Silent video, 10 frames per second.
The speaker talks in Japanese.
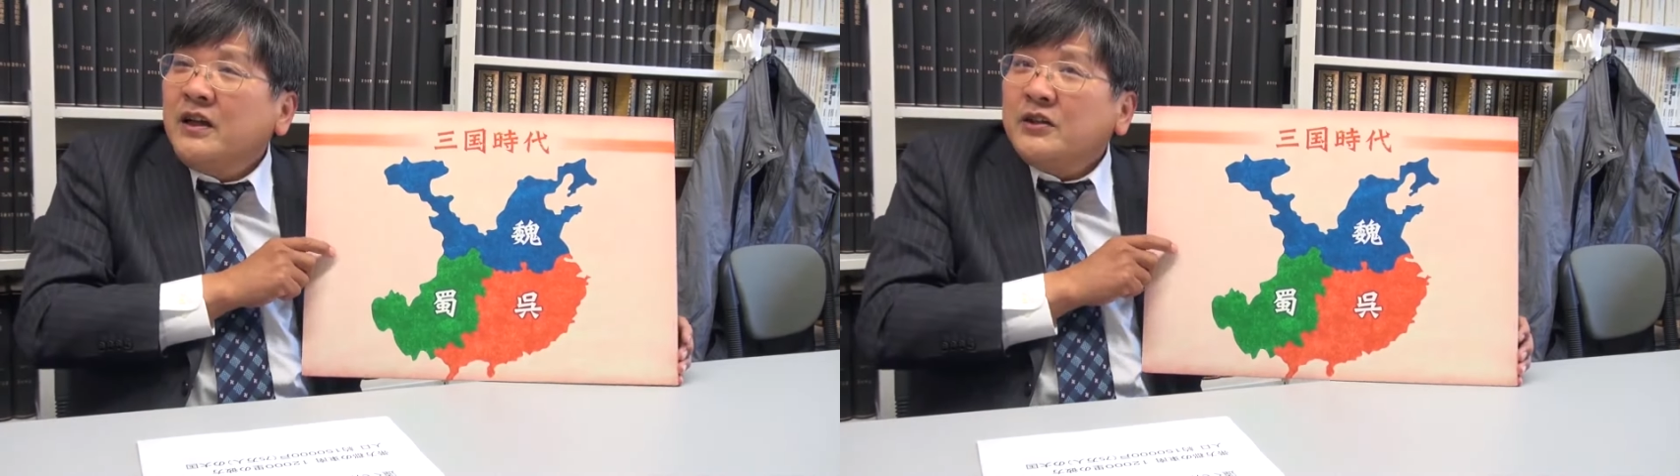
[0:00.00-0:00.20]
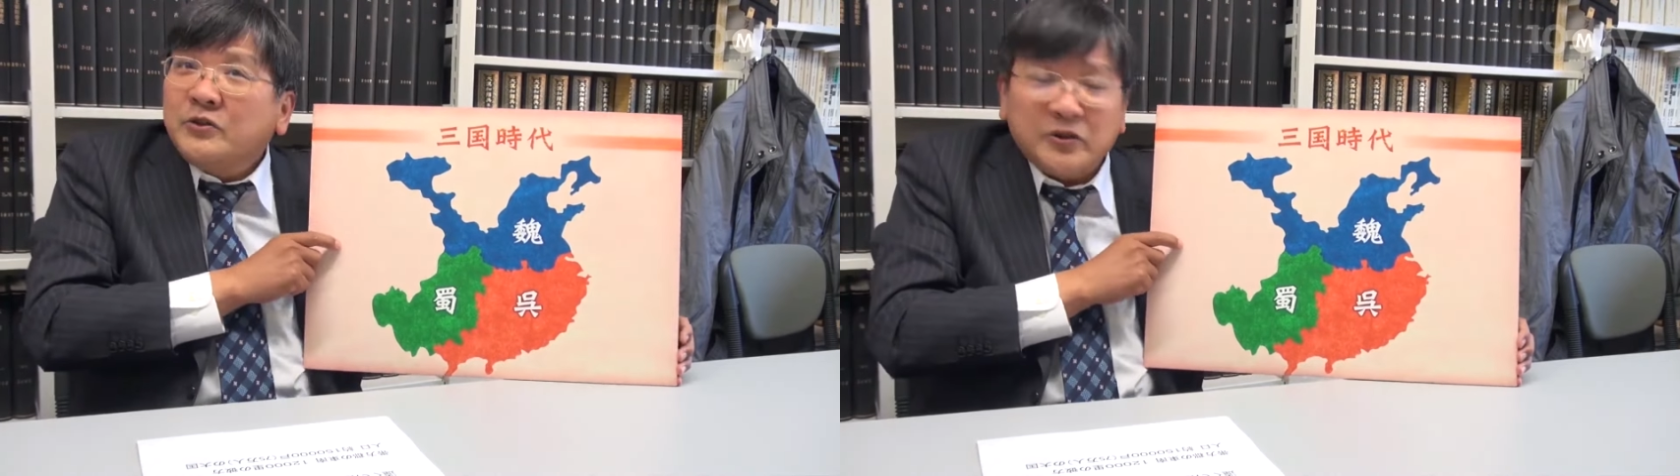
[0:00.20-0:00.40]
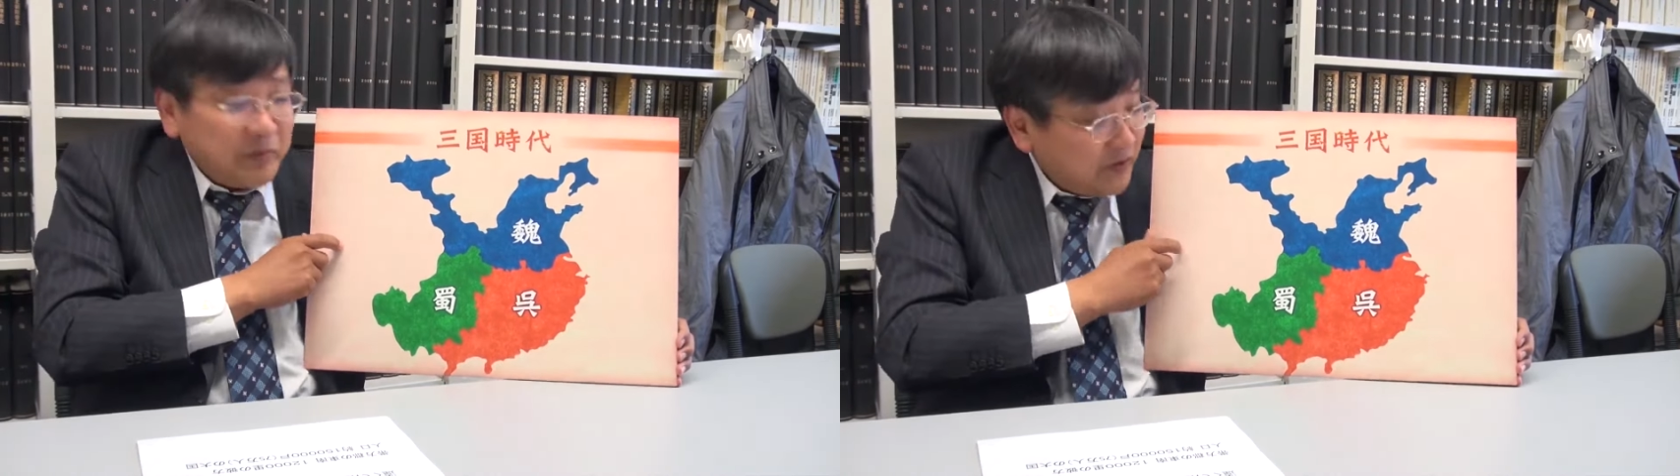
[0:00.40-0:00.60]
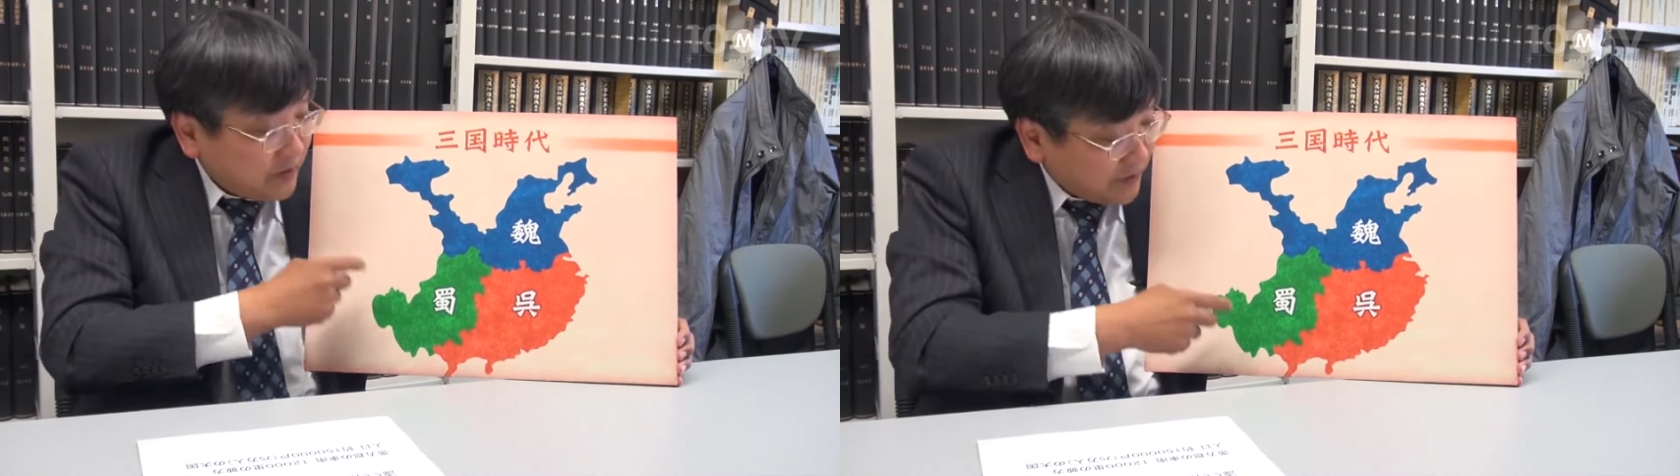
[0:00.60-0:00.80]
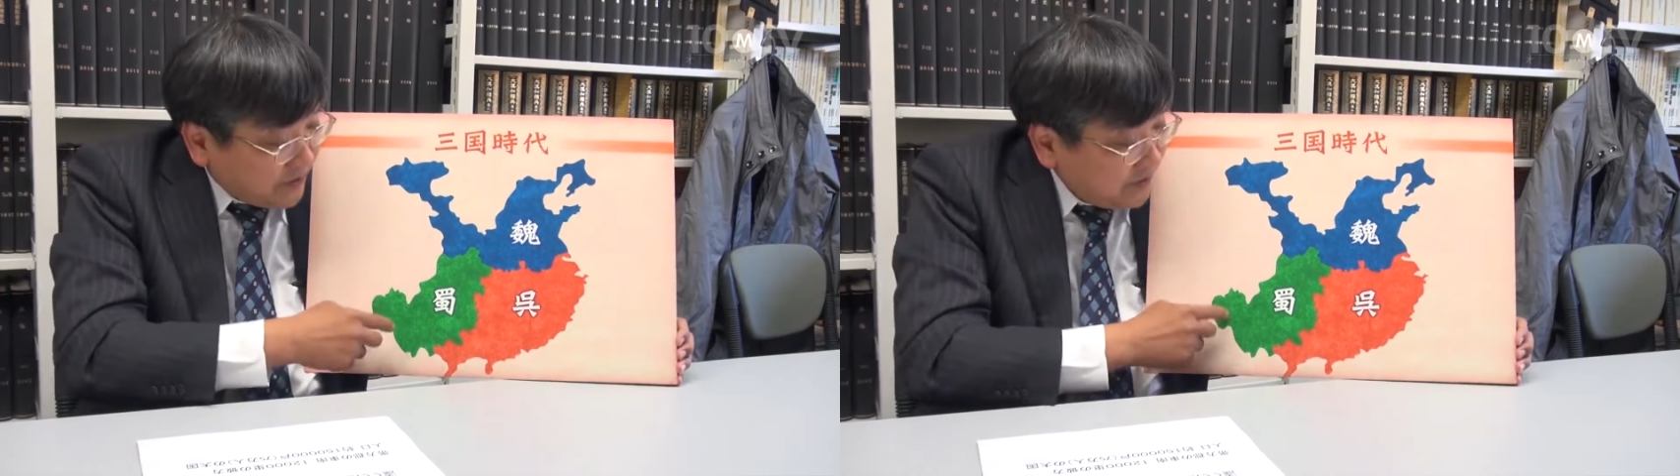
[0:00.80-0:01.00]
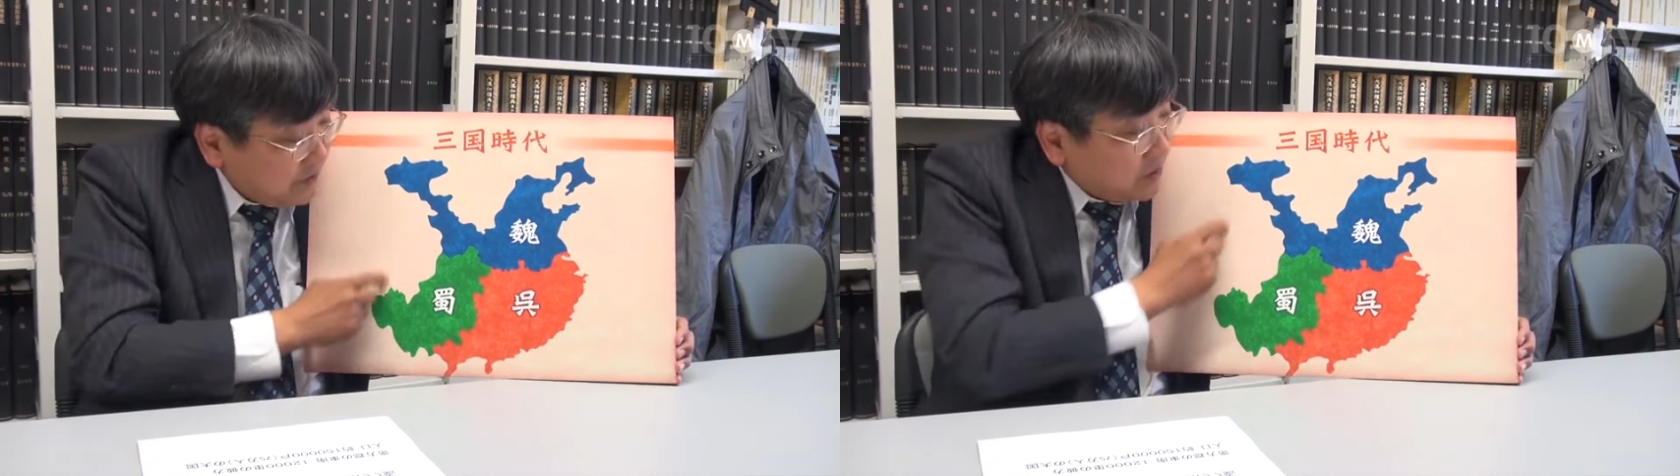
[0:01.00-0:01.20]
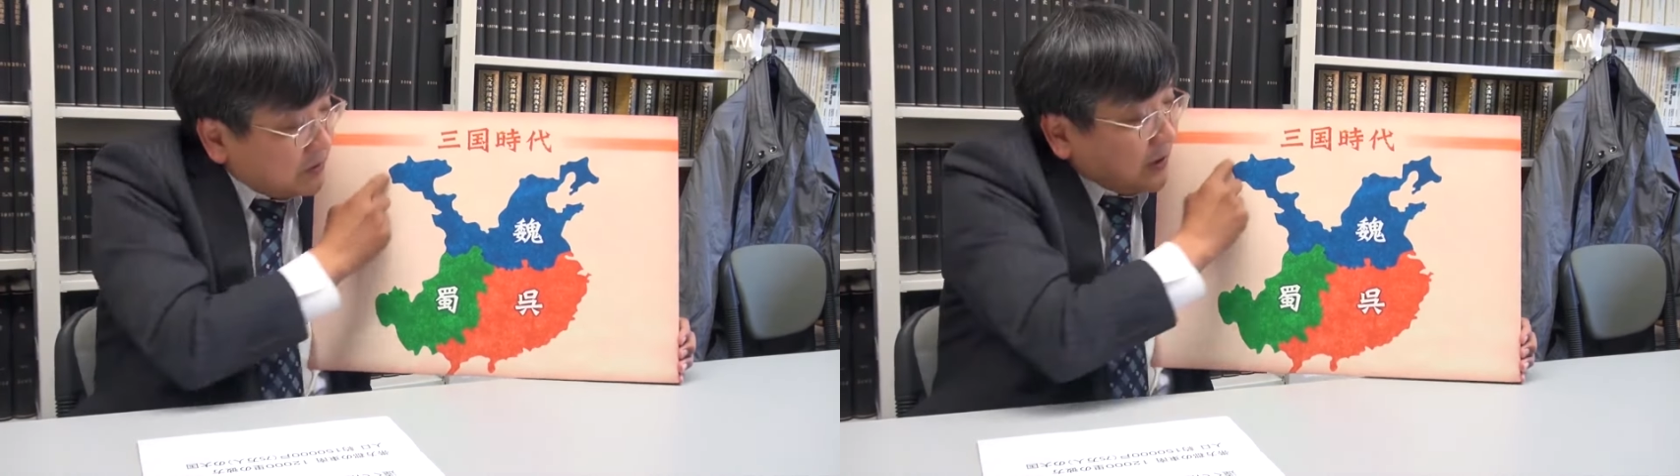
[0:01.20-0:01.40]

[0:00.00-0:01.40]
そうしますと、中国